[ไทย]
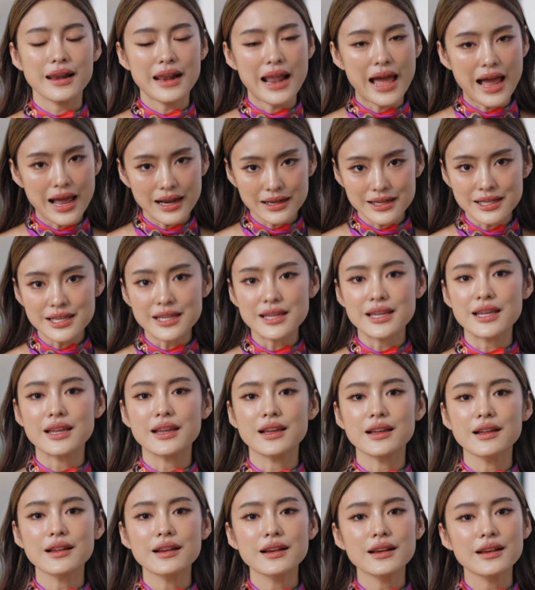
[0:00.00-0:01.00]
ละทิ้ง
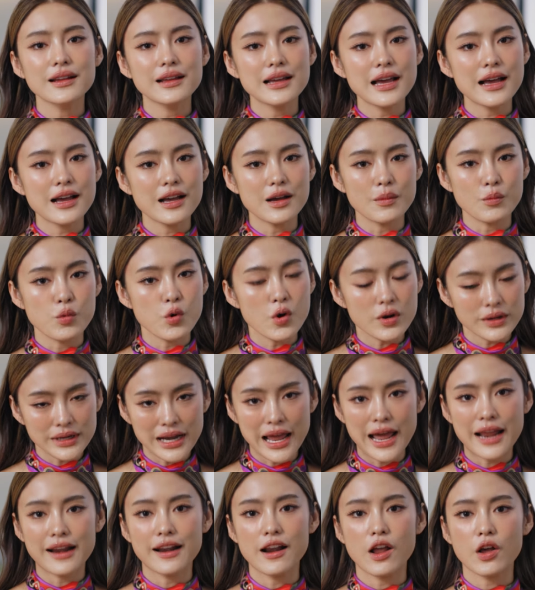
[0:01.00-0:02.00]
เรื่องพวก
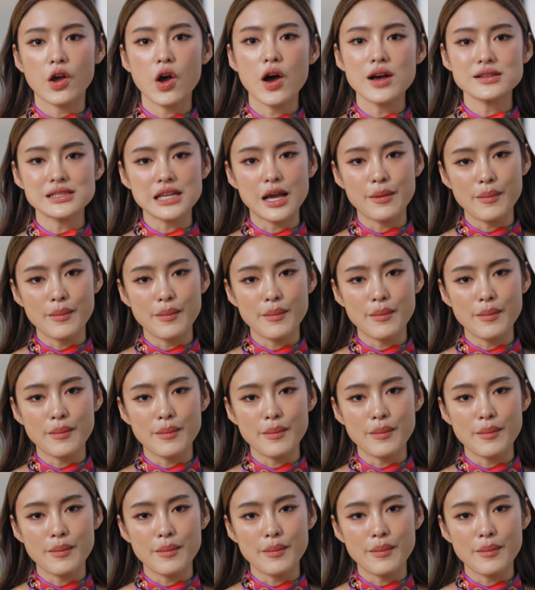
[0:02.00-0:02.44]
นั้น แล้วก็สา